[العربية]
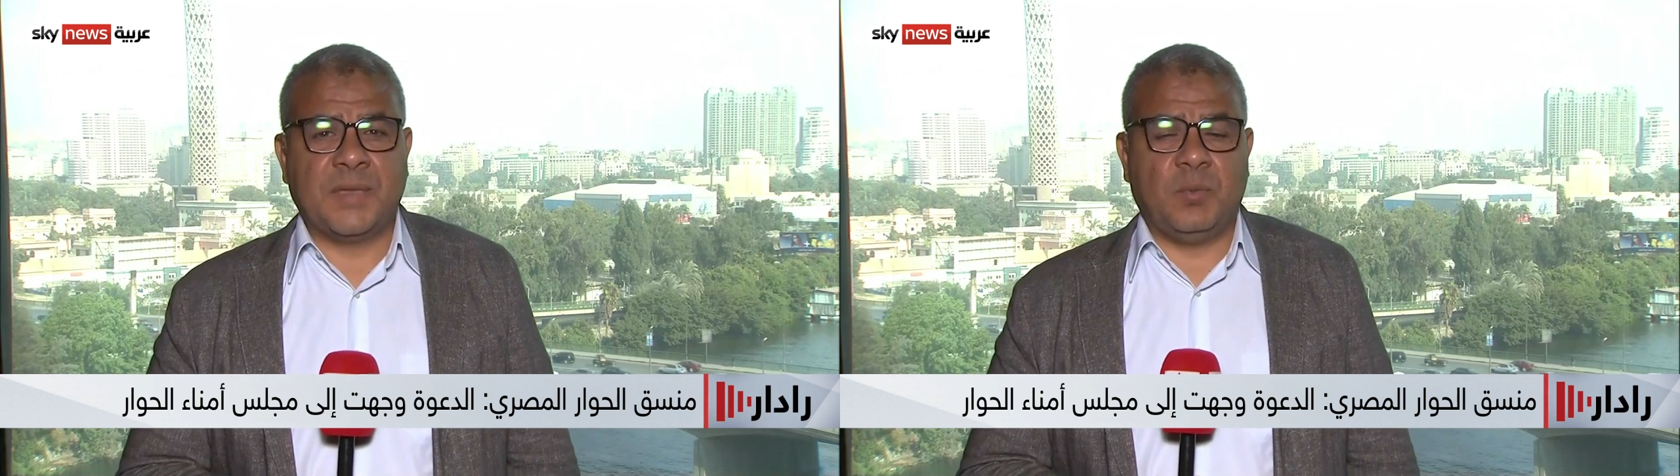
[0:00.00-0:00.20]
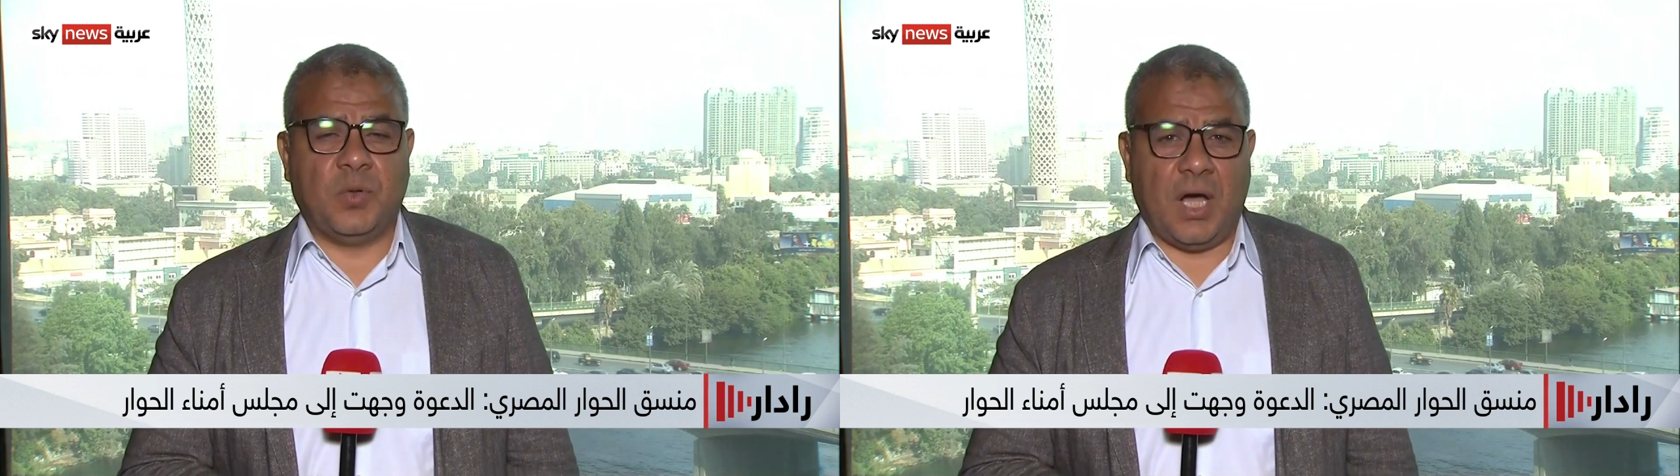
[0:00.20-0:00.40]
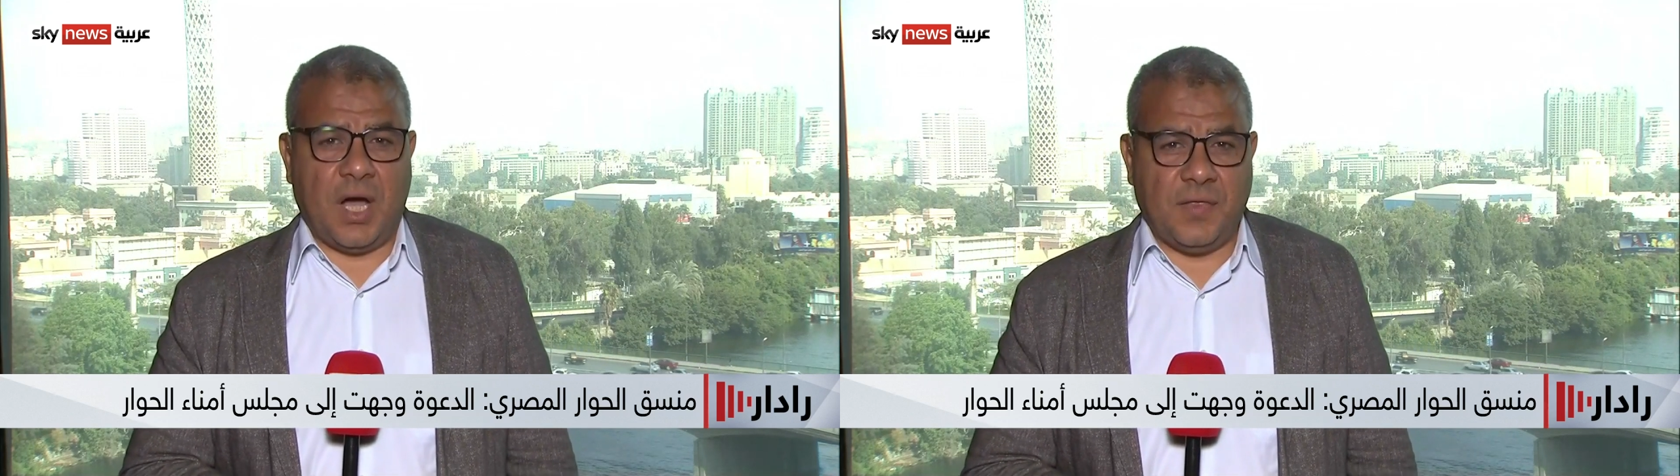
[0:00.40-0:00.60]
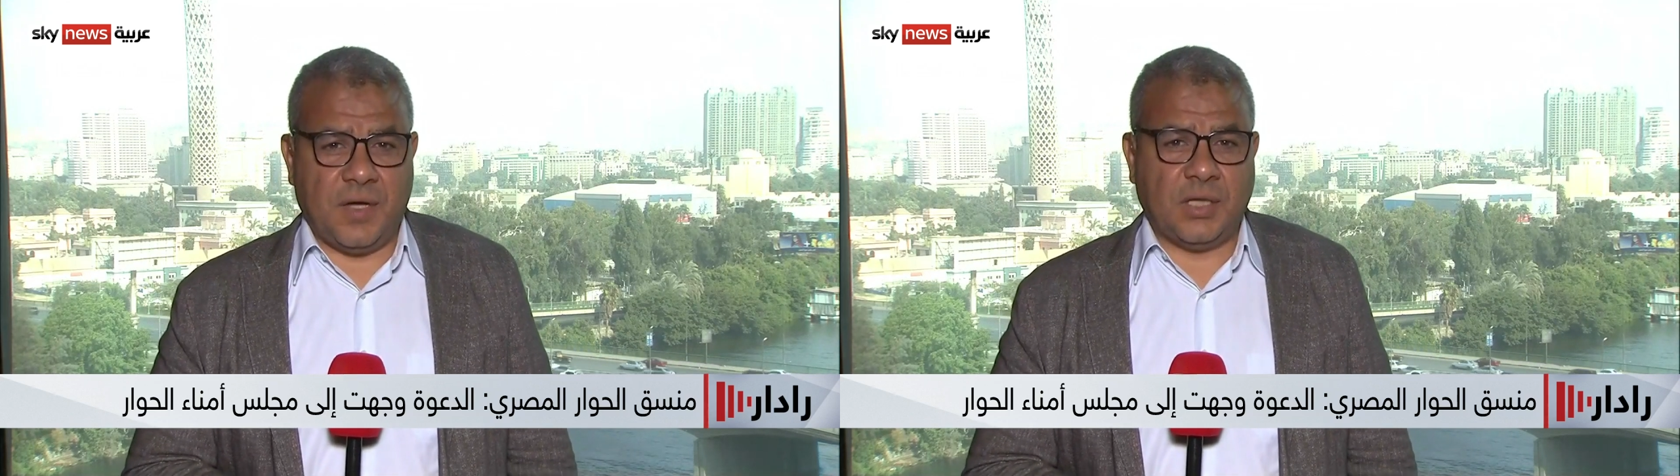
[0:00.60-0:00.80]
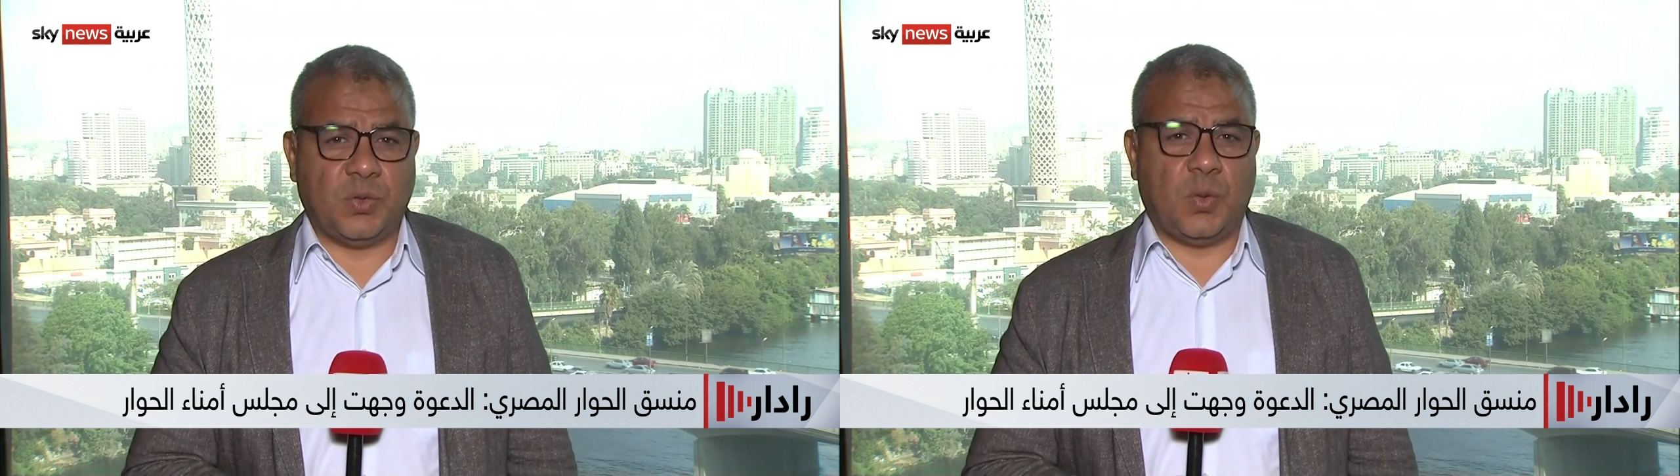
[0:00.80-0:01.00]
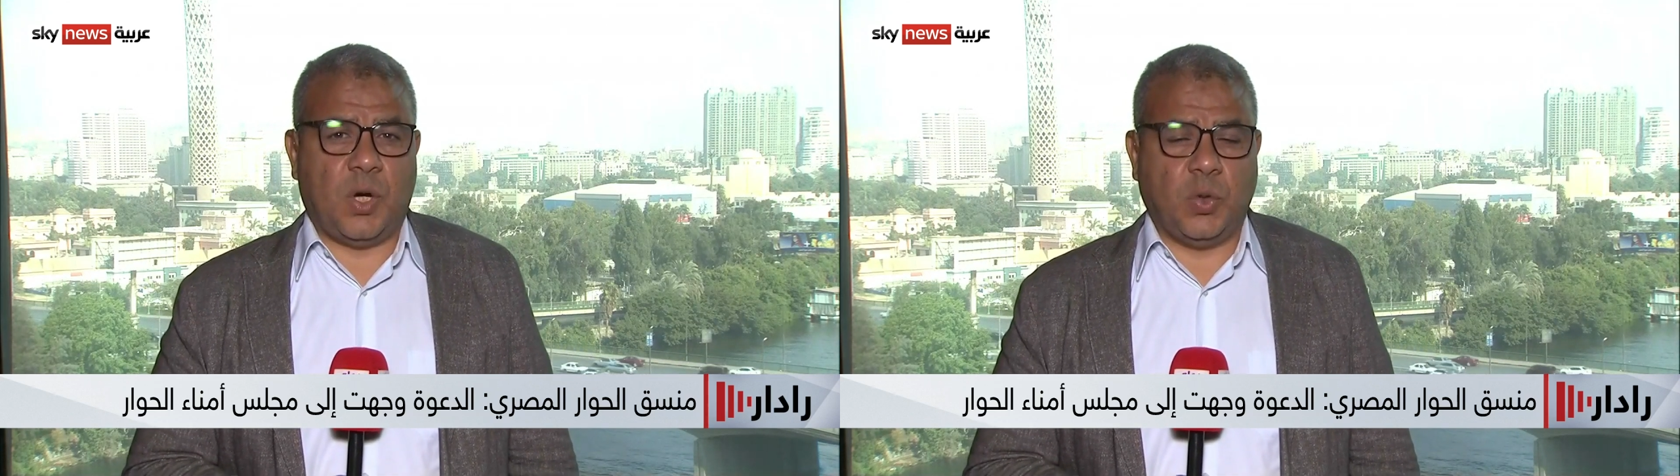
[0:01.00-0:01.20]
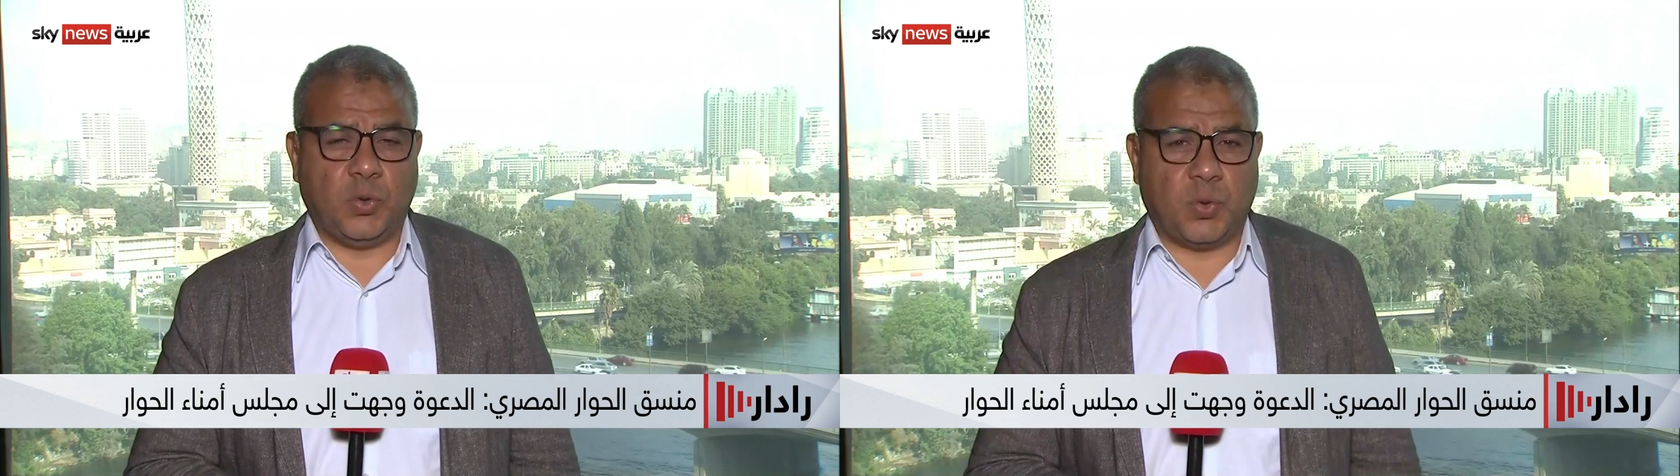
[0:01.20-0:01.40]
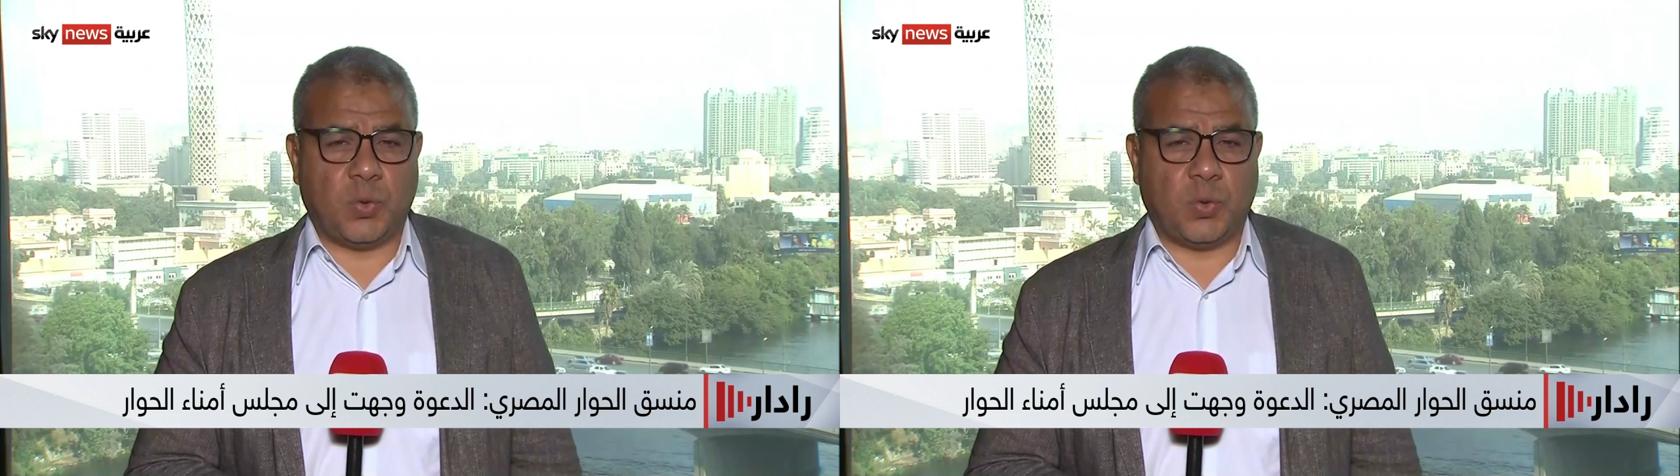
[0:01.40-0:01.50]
ملاحظات وأطر